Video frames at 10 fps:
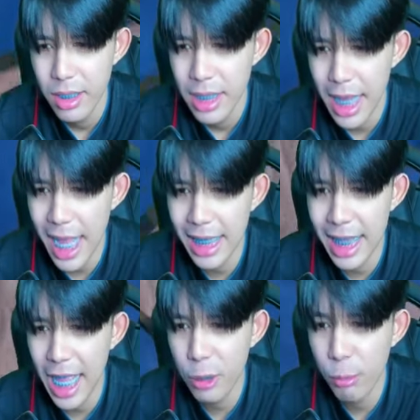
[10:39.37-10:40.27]
รหัสใน
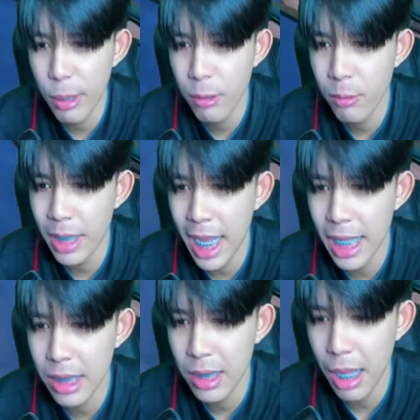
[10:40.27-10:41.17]
ร้านกูแม่งโหกัารหั
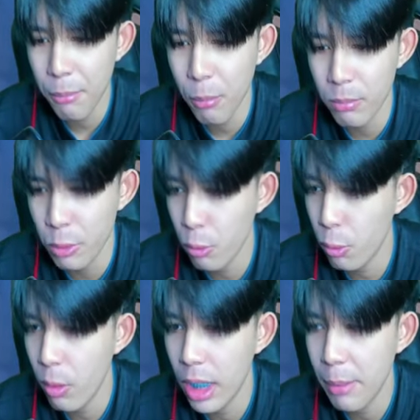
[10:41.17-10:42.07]
สหลักผมทุก
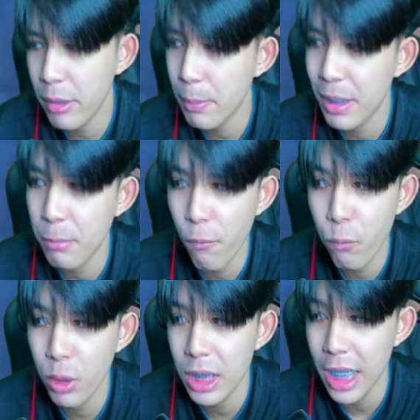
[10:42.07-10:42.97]
ตัวเลยไม่ว่าจะเป็นบล็อก
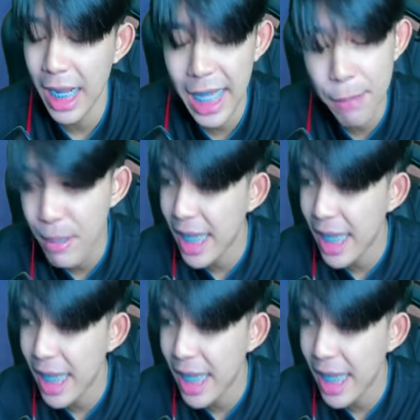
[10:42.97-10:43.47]
ฟุตหรือเกมอะไร